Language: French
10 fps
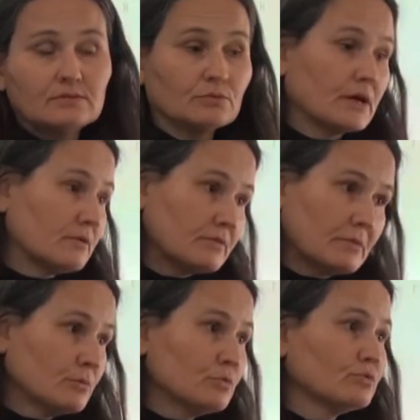on a
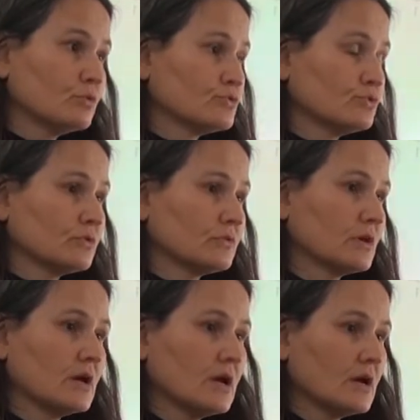vraiment beaucoup de ressources
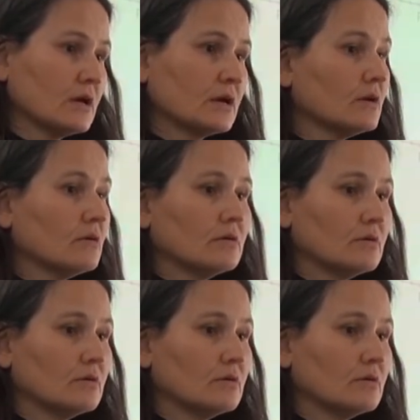et